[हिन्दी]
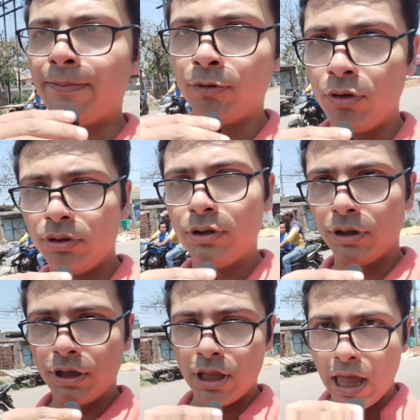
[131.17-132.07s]
आपको
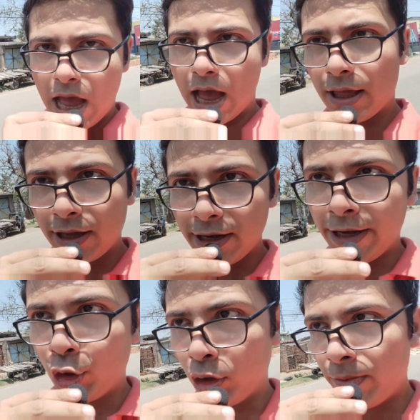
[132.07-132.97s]
आधार
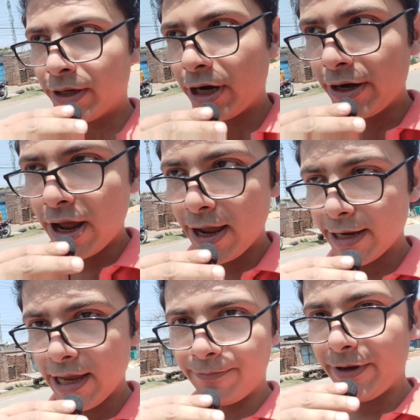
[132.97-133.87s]
इनरोलमेंट करना है
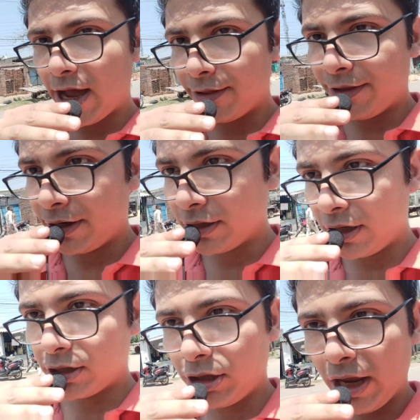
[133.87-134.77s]
या फिर आधार
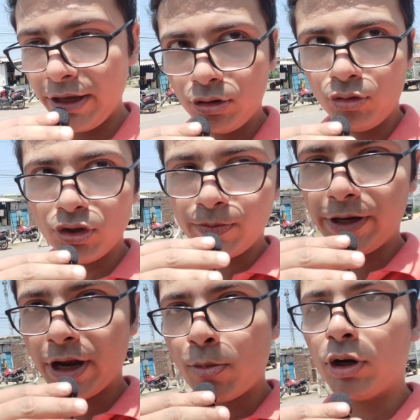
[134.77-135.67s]
का कहीं कुछ भी
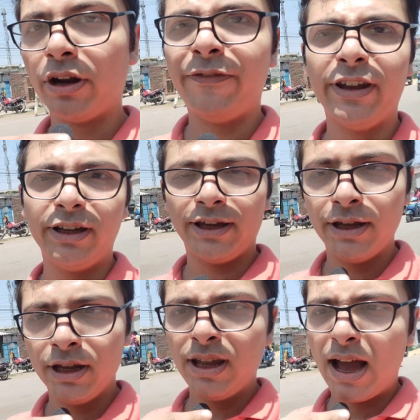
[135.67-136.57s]
डेमोग्राफिक
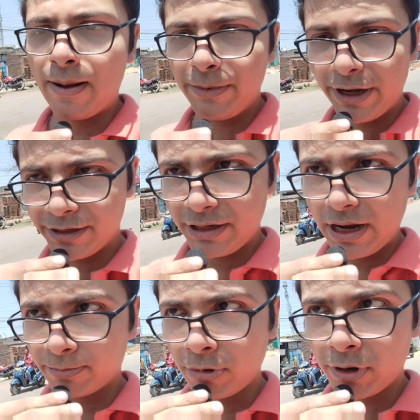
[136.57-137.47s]
अपडेट
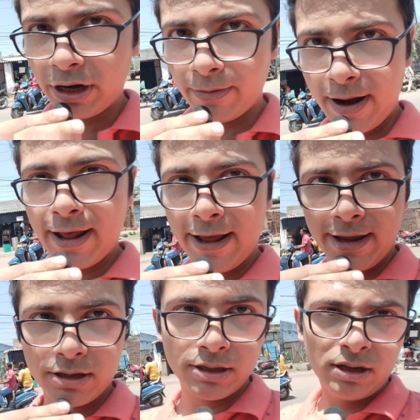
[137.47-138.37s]
आपको करवाना
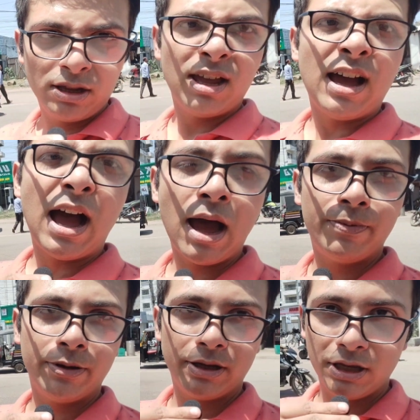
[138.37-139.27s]
है
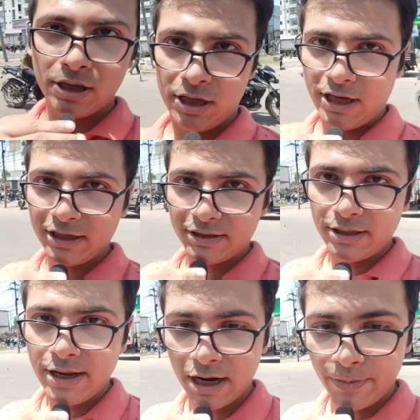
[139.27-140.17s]
आप इस
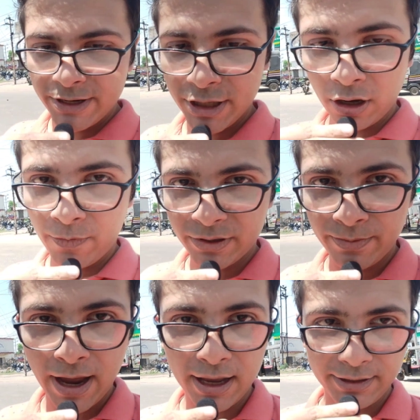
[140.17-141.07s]
नगर पंचायत ऑफिस
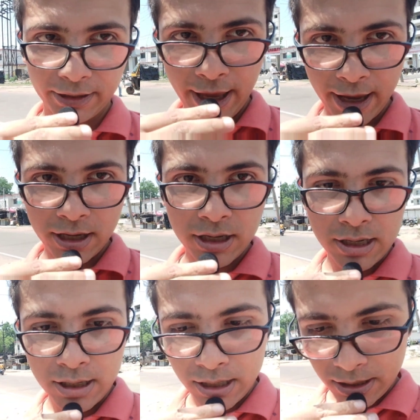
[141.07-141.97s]
में आ सकते हैं
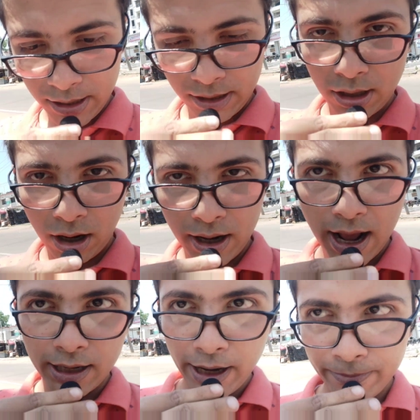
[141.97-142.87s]
और
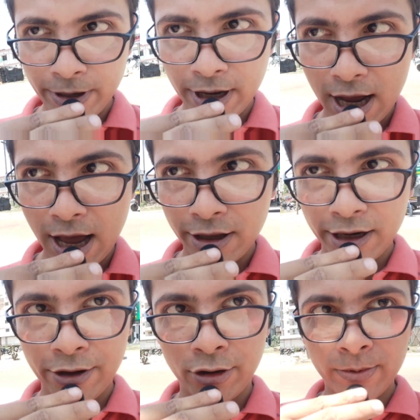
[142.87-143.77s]
आके अपना
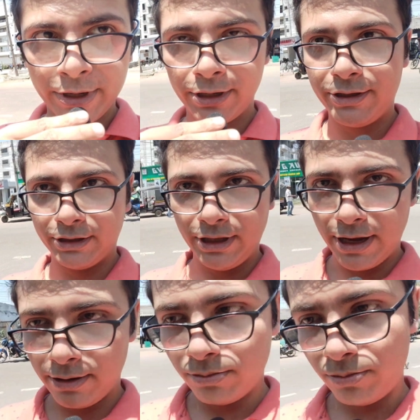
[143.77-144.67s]
आधार इनरोलमेंट कर सकते
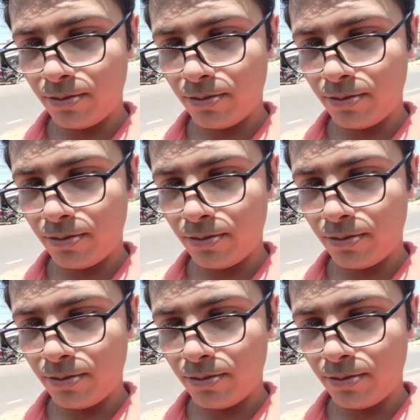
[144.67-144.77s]
हैं